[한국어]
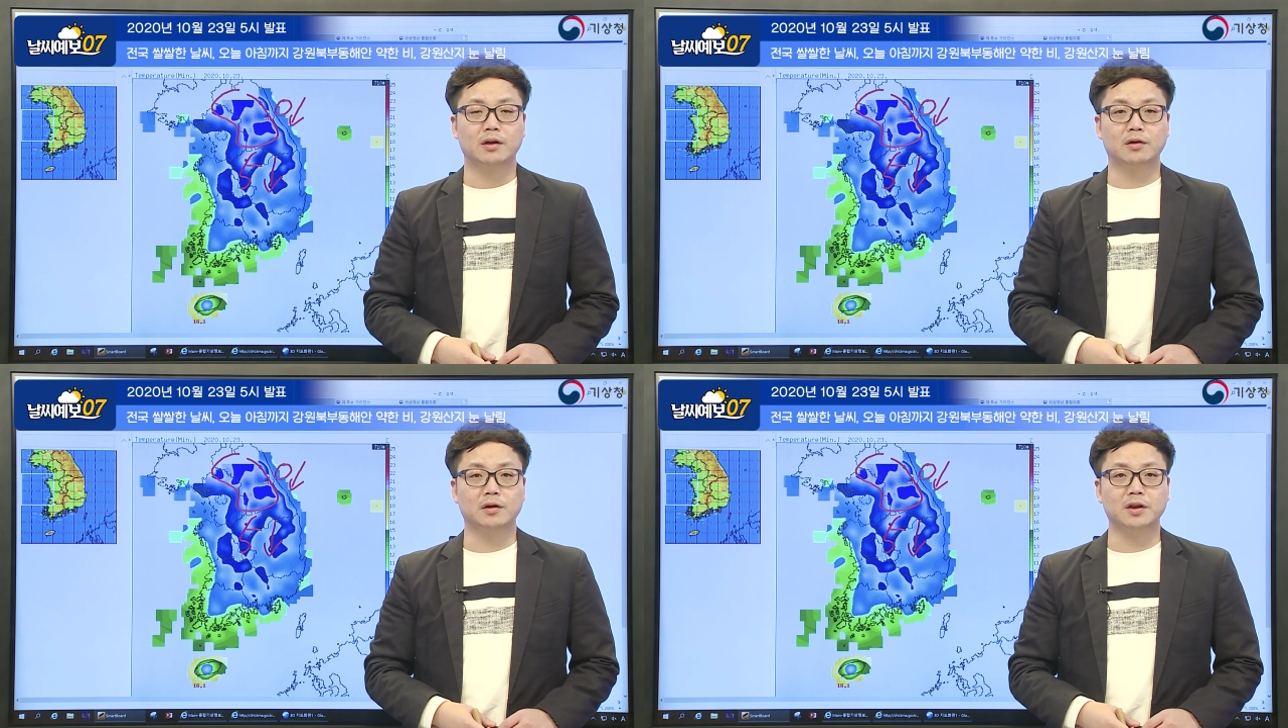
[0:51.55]

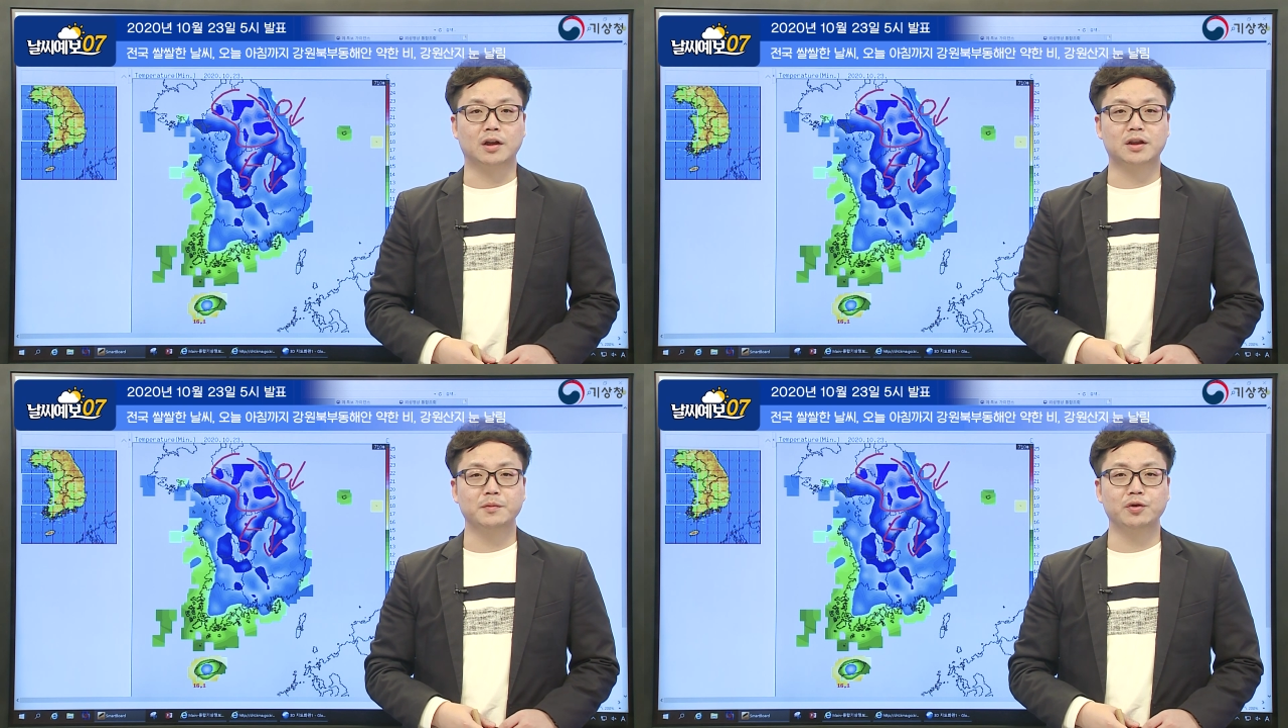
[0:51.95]
여전히
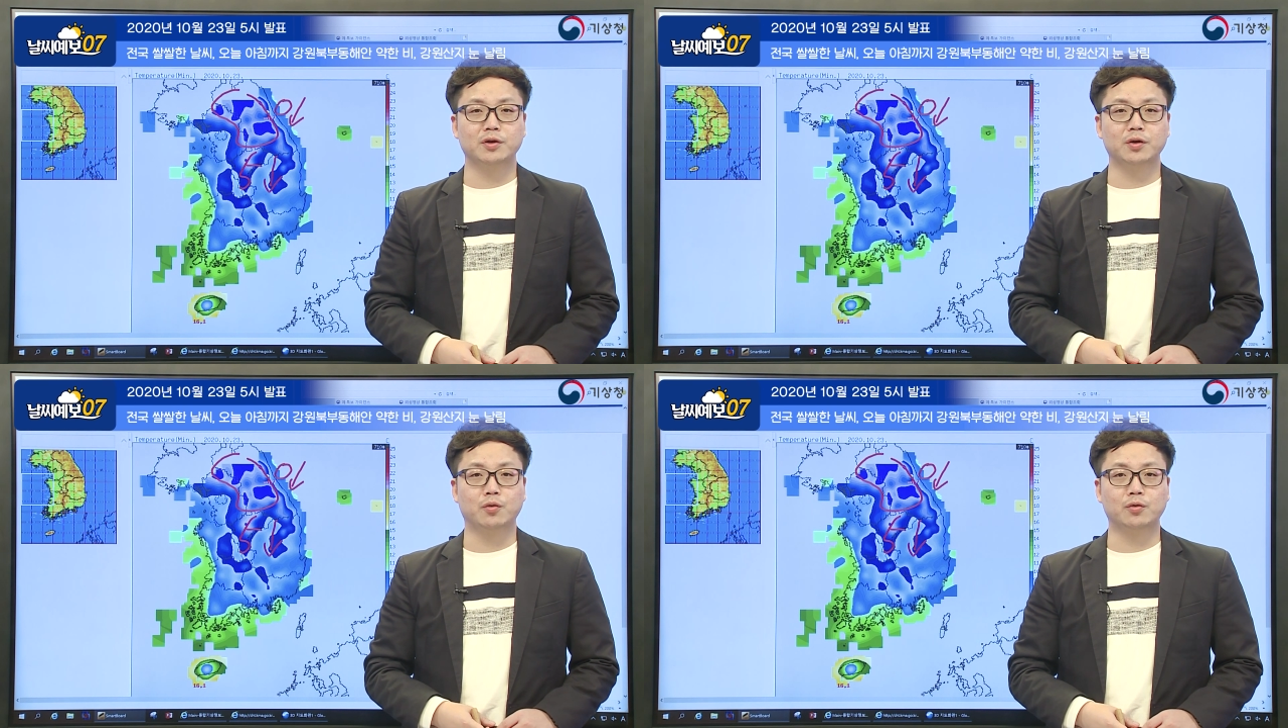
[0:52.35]
아침
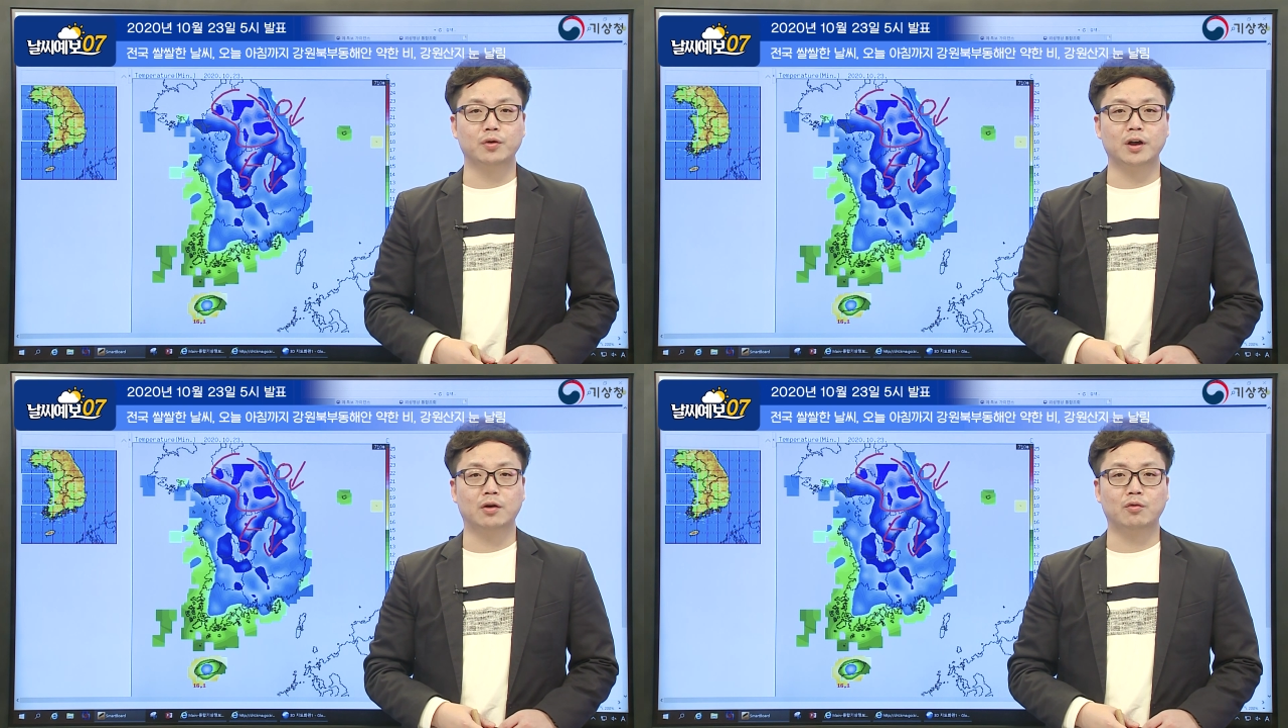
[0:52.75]
기온이
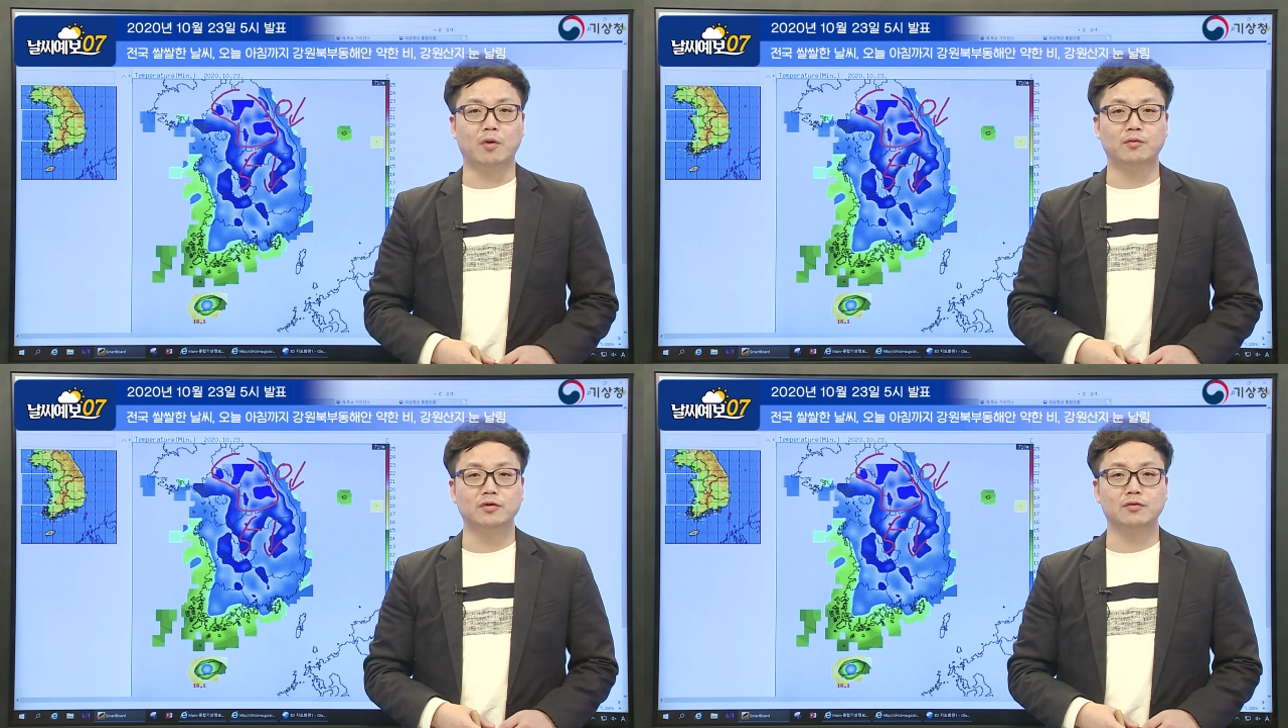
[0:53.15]
5도 이하로
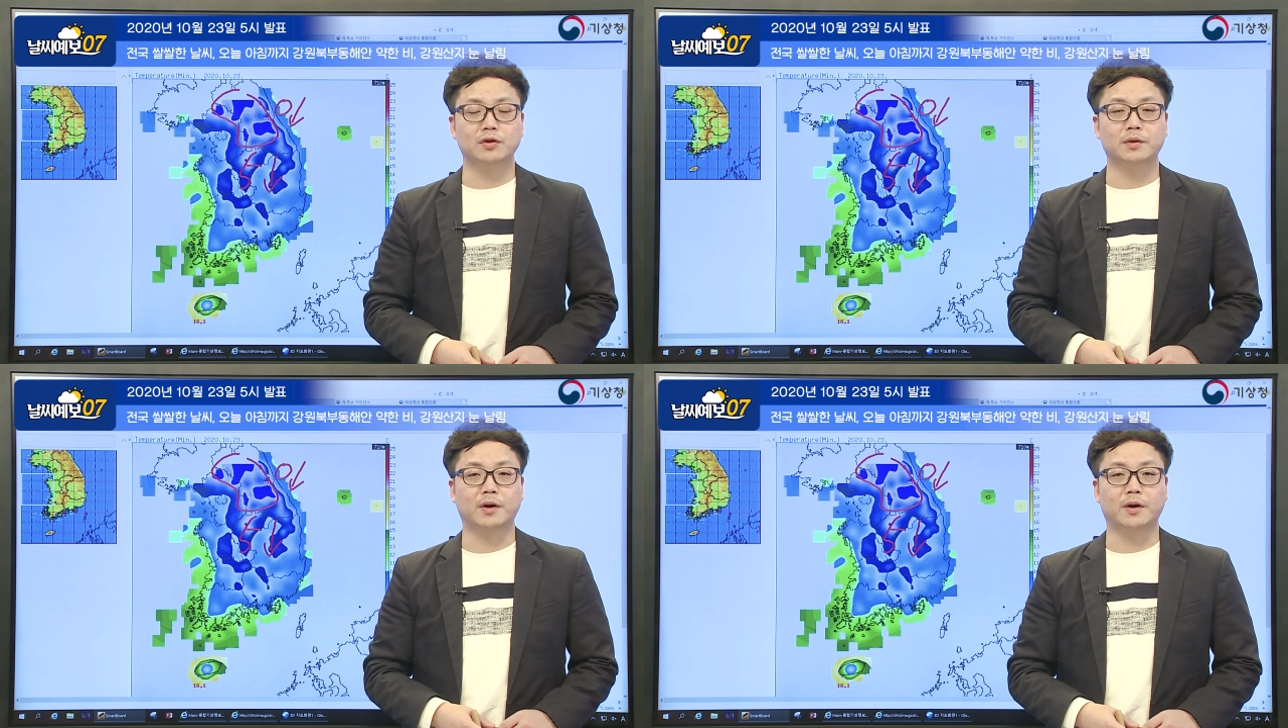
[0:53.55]
머무는 곳이